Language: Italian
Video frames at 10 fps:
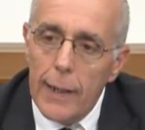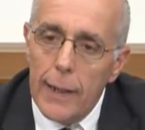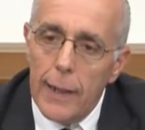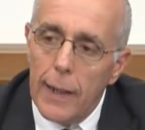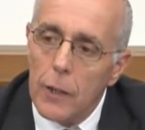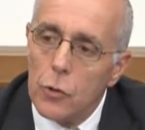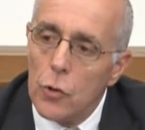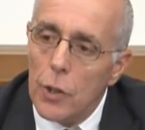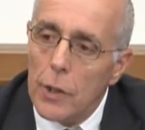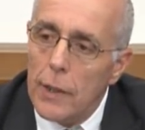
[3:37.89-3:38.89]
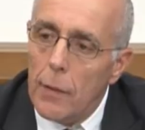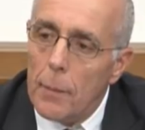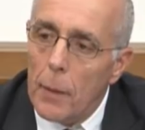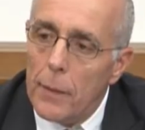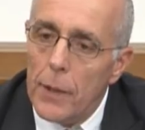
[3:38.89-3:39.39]
e associativa
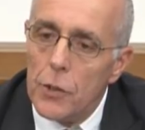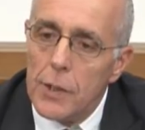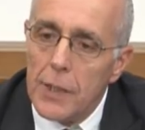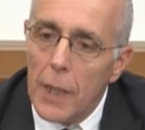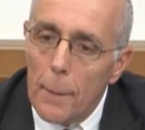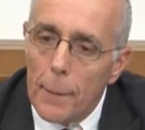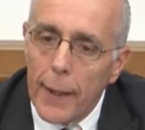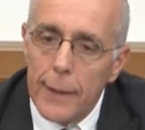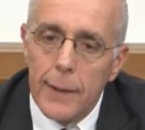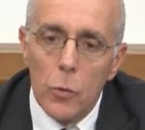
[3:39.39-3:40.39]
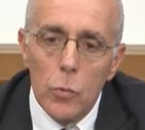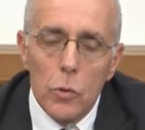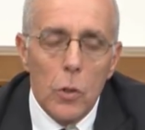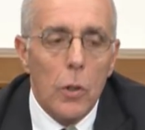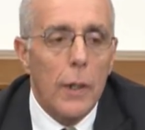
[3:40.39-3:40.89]
abbiamo invece sempre
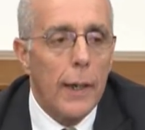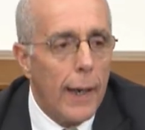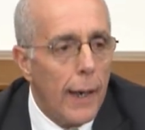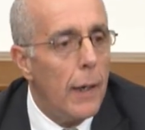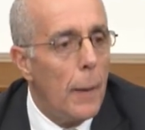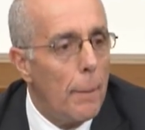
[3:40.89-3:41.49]
ritenuto che è